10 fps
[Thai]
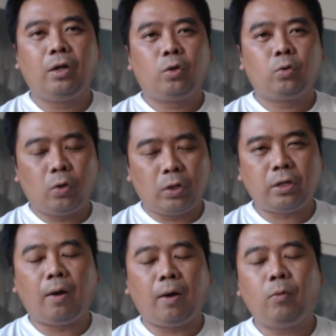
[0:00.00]
ตรวจส
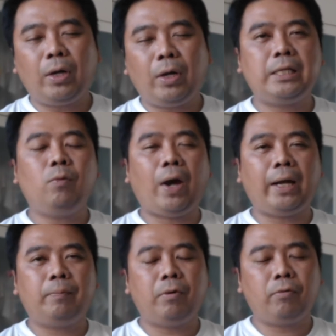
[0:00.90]
อบหรือว่าชี้วัด
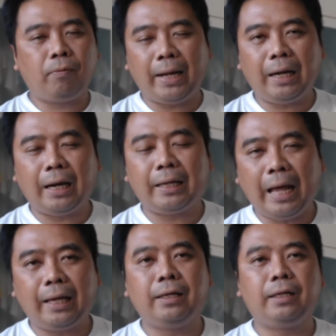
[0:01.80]
performance อะไรได้
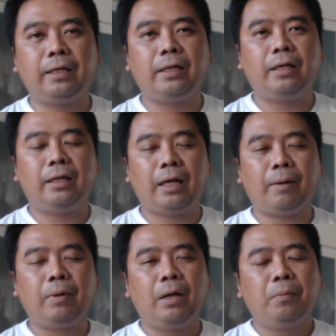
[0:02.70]
เลยนะครับ
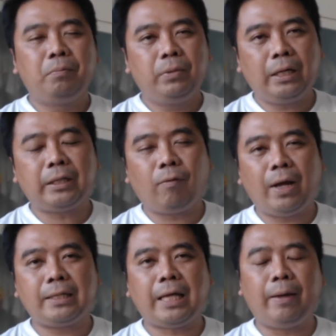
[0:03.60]
เนื่องจากว่า
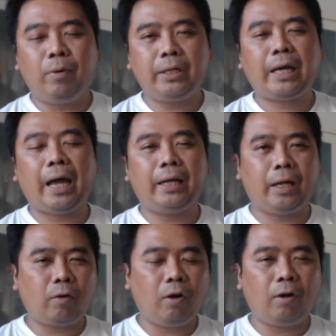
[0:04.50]
สายบริการเนี่ย
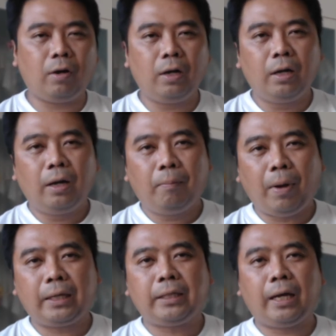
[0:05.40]
ก็มั
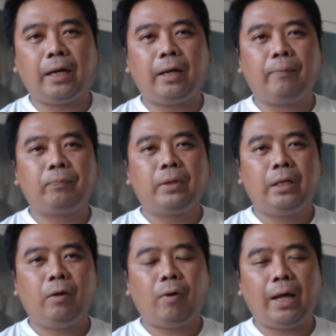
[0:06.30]
กจะ
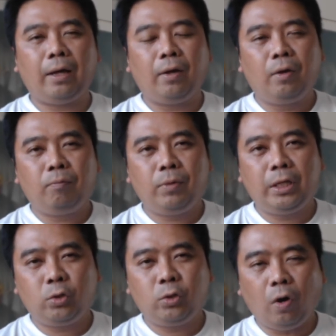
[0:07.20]
เรียกว่ามี
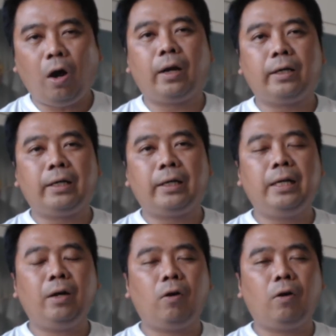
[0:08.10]
จุดอ่อนในเรื่อ
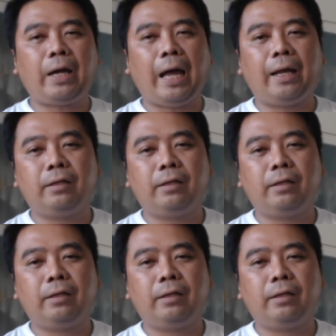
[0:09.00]
งของการ